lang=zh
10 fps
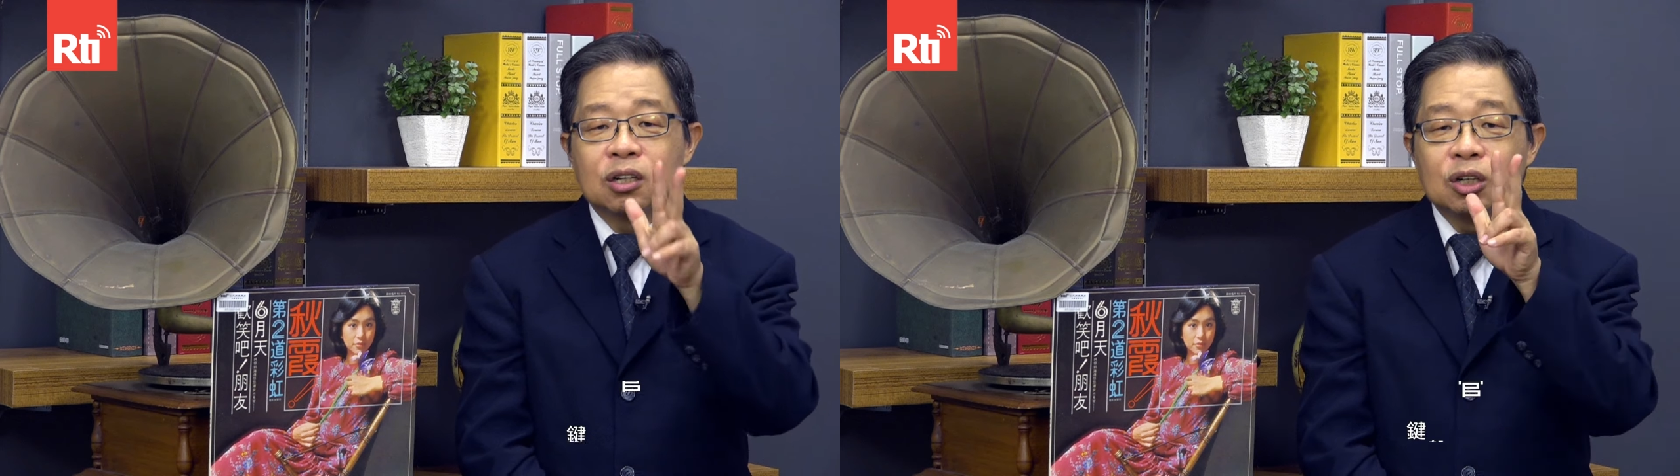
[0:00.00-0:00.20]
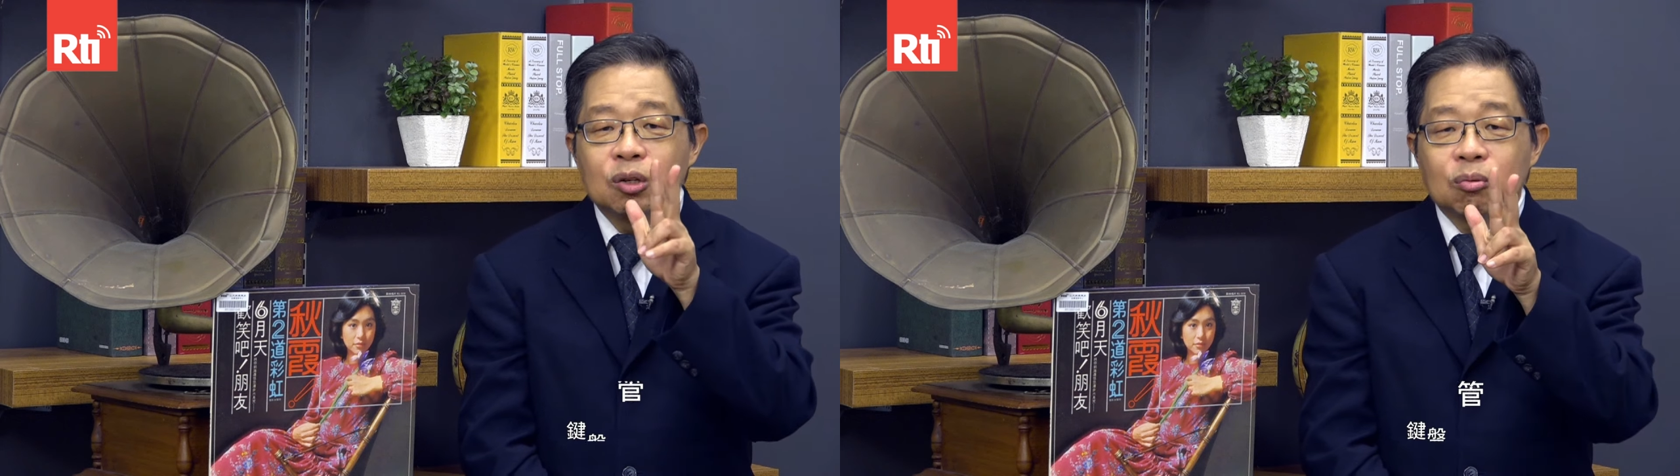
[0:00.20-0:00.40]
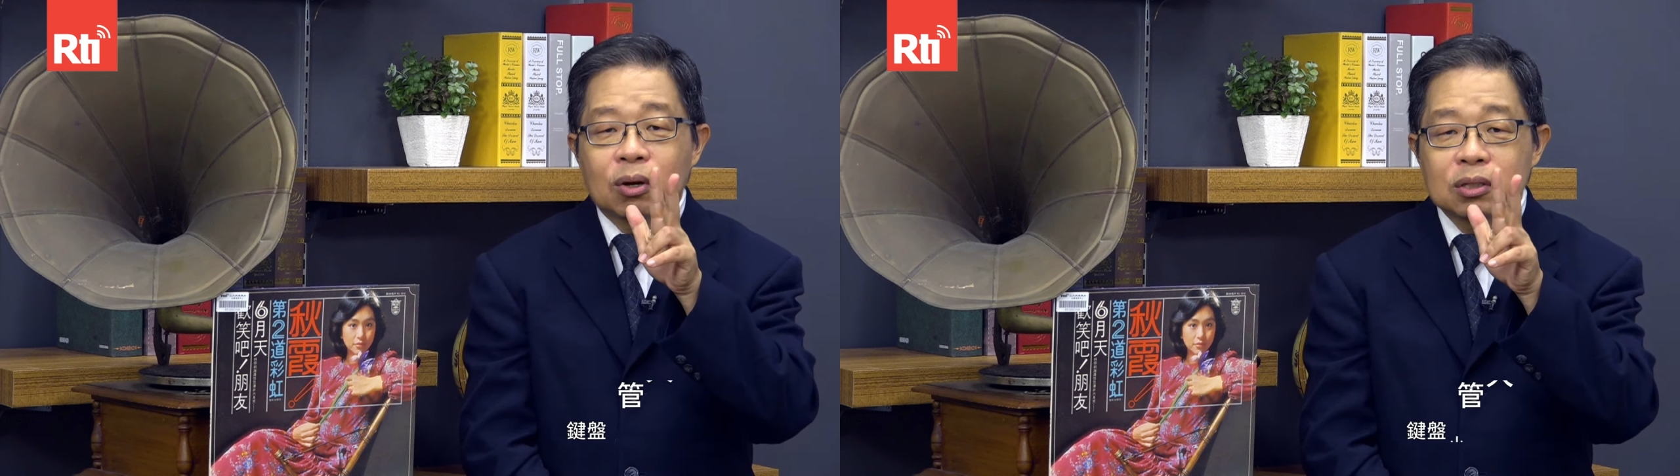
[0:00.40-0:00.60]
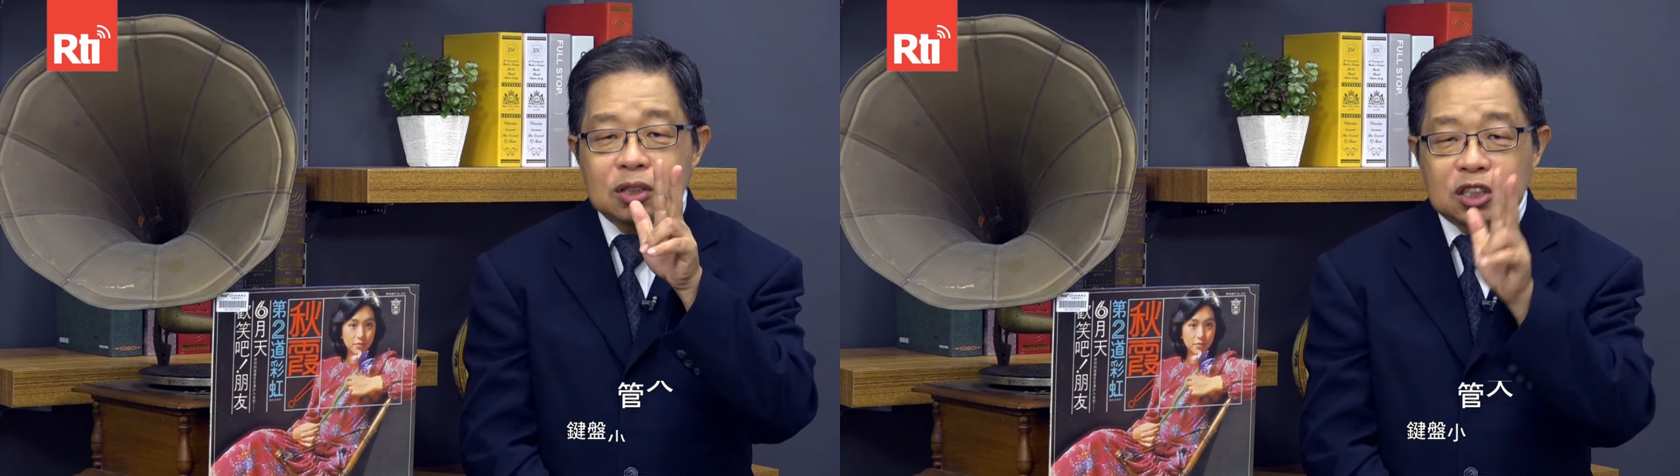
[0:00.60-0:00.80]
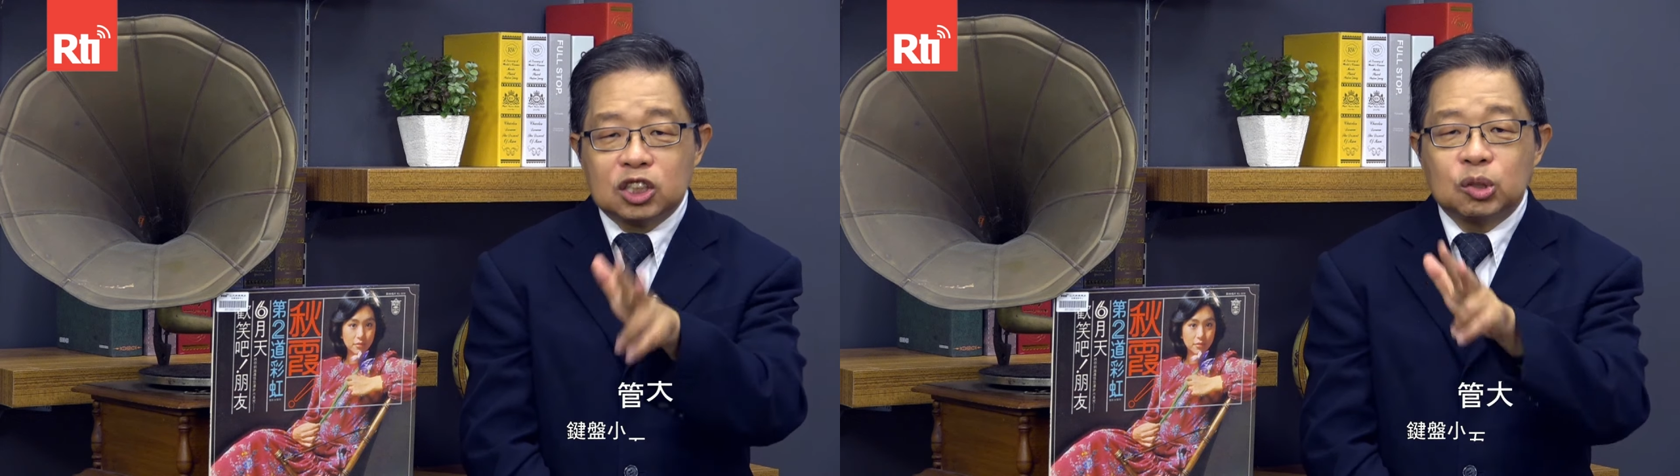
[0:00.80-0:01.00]
个完
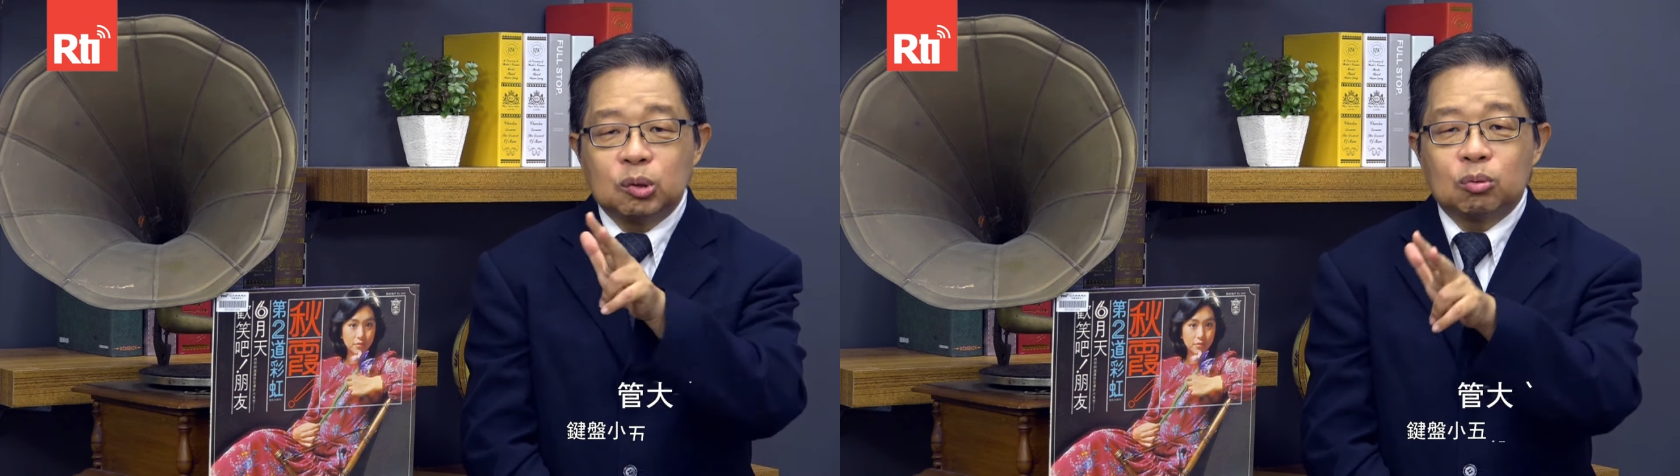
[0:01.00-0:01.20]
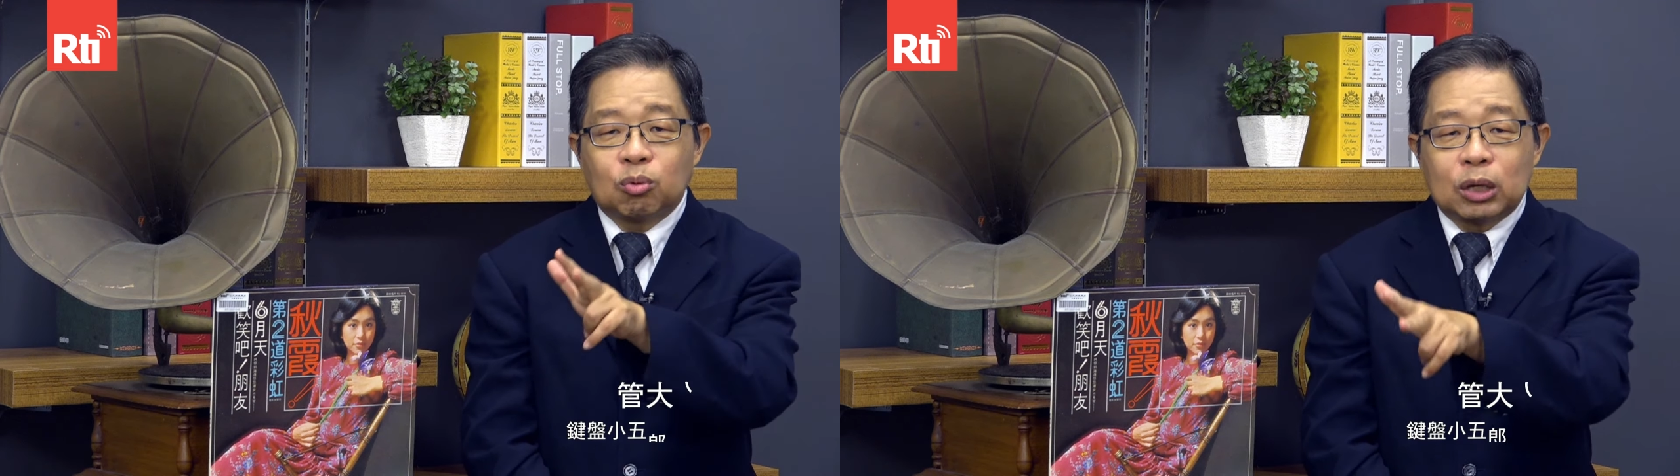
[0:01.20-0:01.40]
际遇